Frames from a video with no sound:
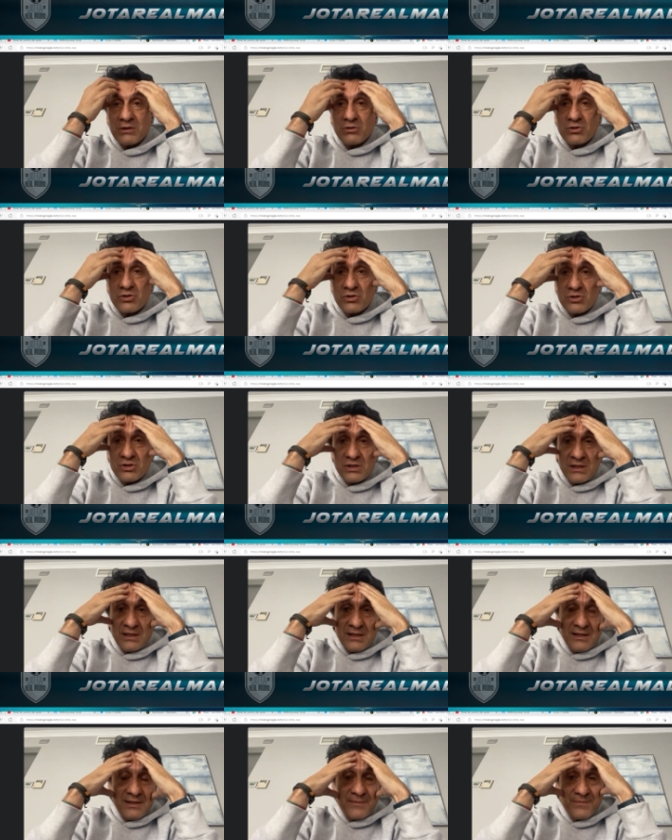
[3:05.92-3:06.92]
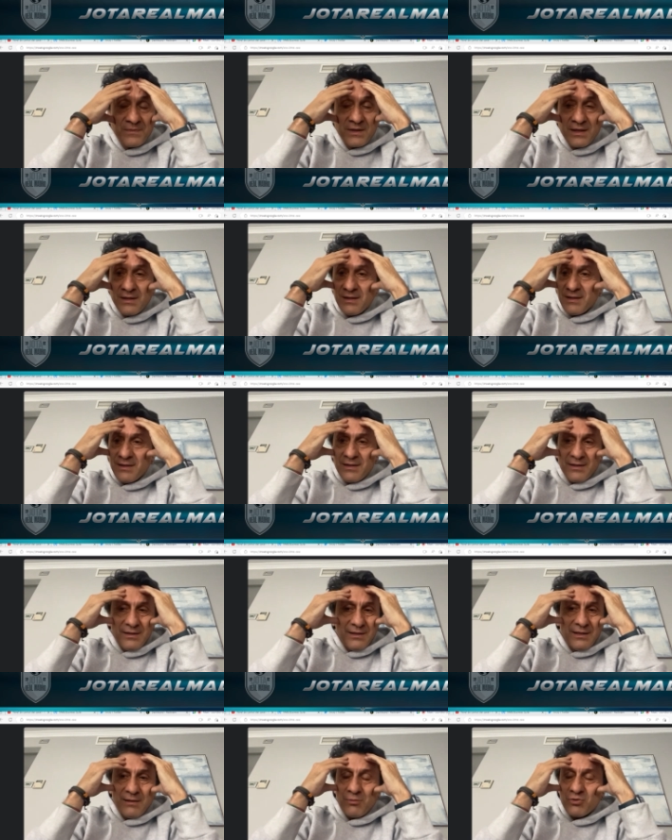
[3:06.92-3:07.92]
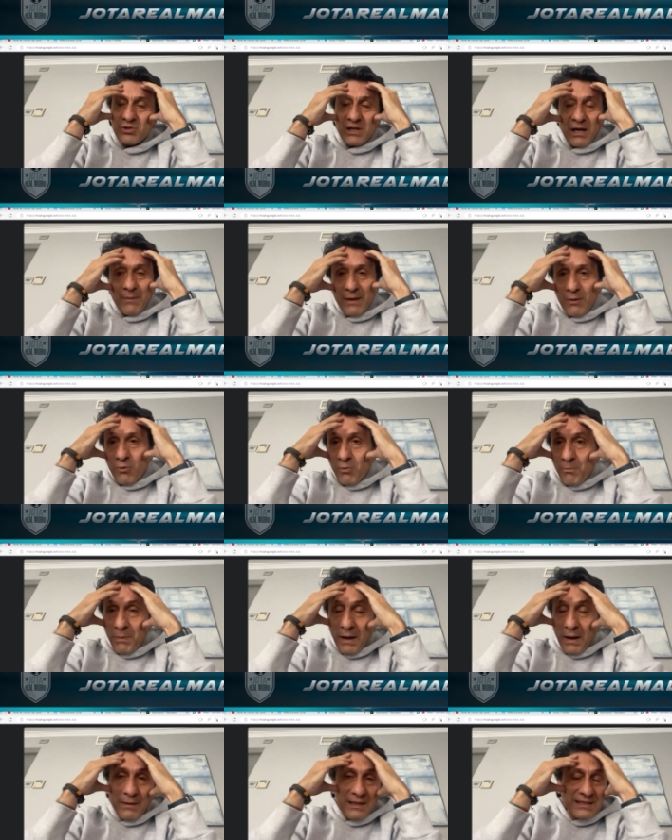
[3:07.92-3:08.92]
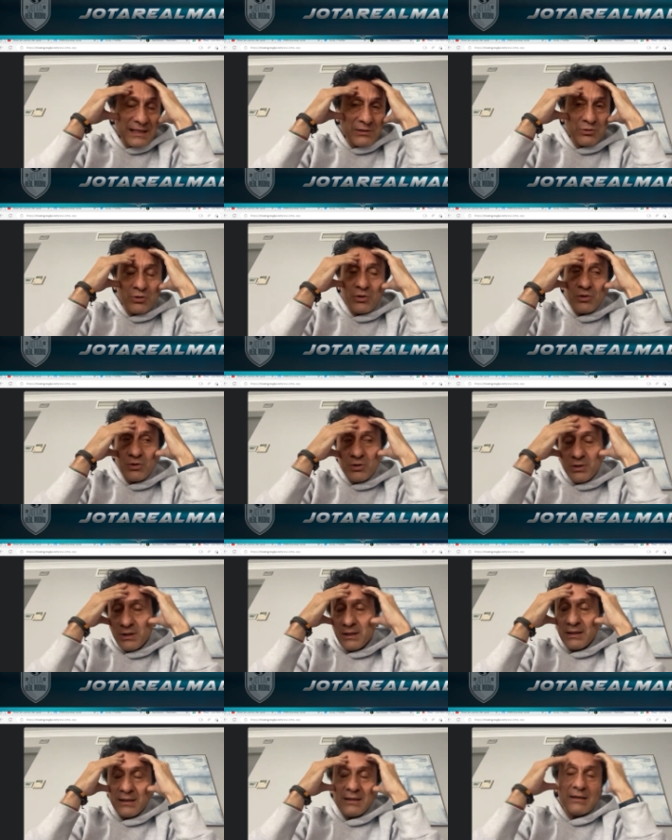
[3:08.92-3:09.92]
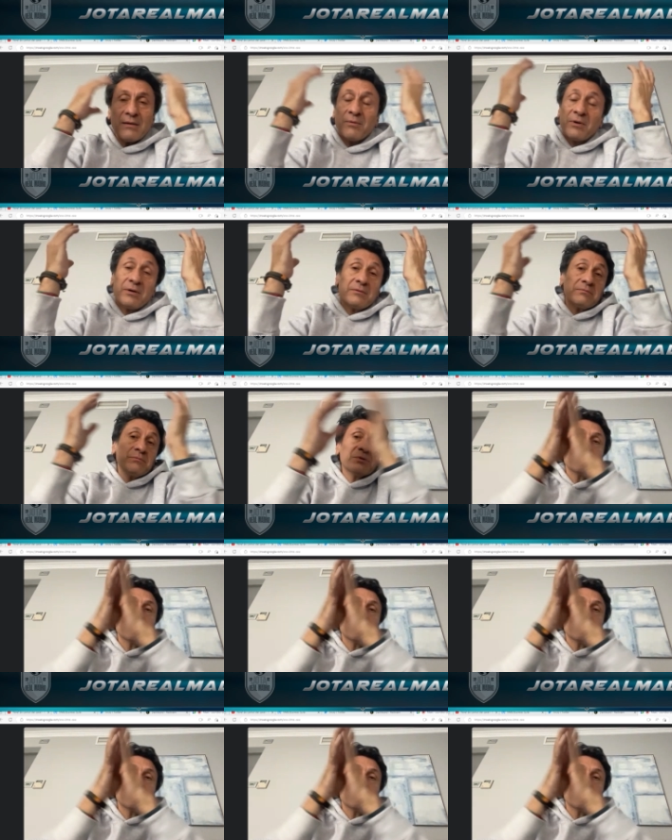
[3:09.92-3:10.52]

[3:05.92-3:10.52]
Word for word: un poco tormentosos y, buscaba culpables a todo y,